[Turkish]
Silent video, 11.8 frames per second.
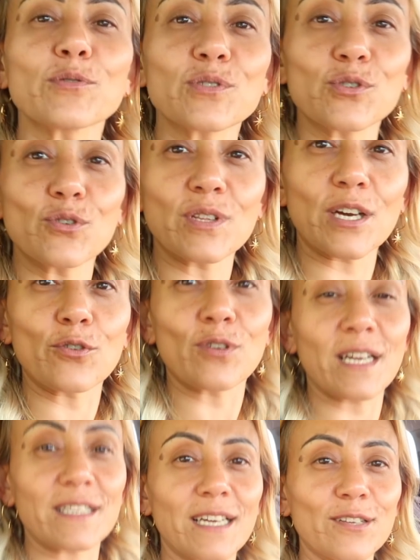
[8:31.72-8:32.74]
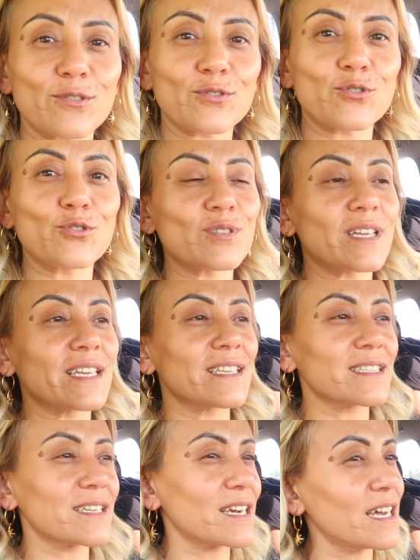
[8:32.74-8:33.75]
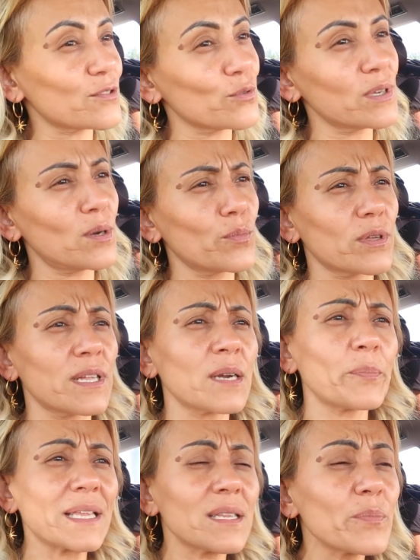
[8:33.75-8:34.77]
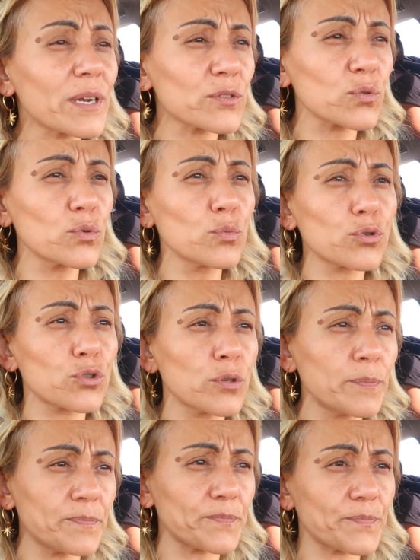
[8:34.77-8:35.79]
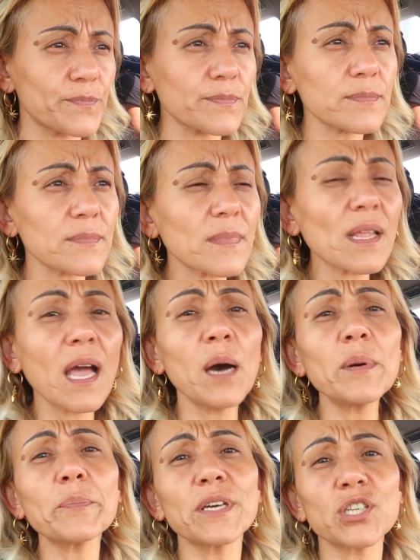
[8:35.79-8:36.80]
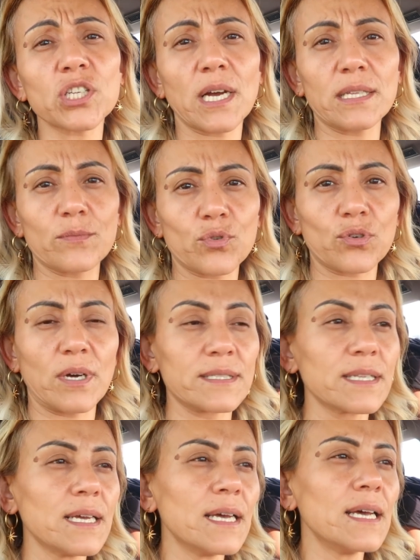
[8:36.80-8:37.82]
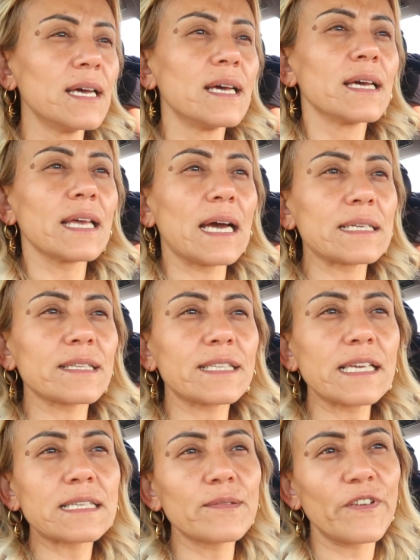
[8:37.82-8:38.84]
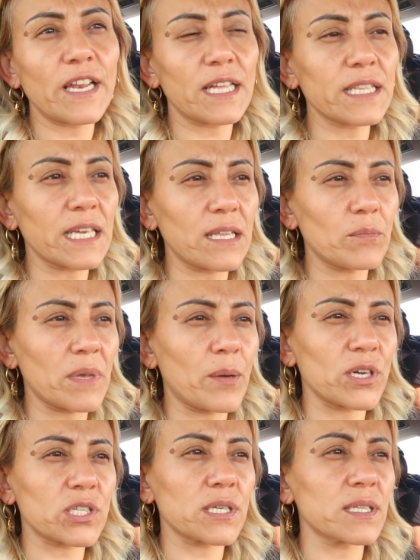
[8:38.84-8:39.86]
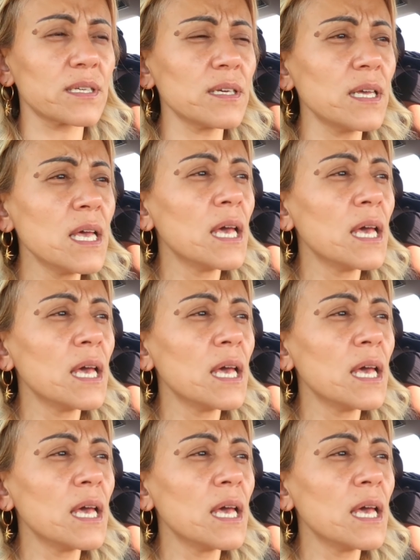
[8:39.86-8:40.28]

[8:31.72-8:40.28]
pozisyon arıyorlar daha doğrusu çocuklar yazık rahat uyuyamıyorlar. Ben de biraz uyumuşum ama perişanım şu an. Yani sesim falan da gitmeye başladı.